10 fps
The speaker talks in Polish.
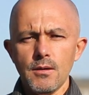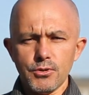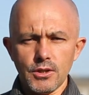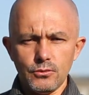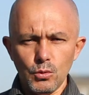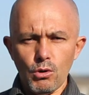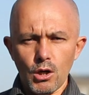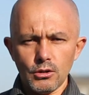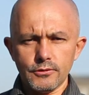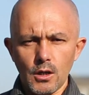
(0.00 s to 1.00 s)
przez dół
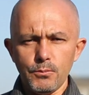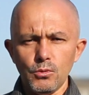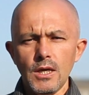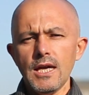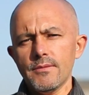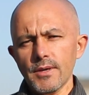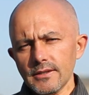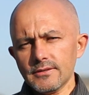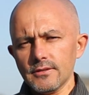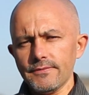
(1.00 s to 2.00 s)
horoskopu,
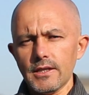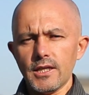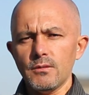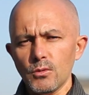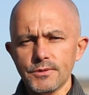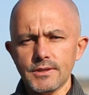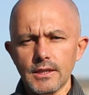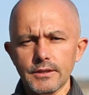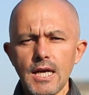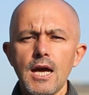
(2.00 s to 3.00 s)
miejsce zwane Imum
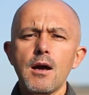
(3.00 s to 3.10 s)
Celi.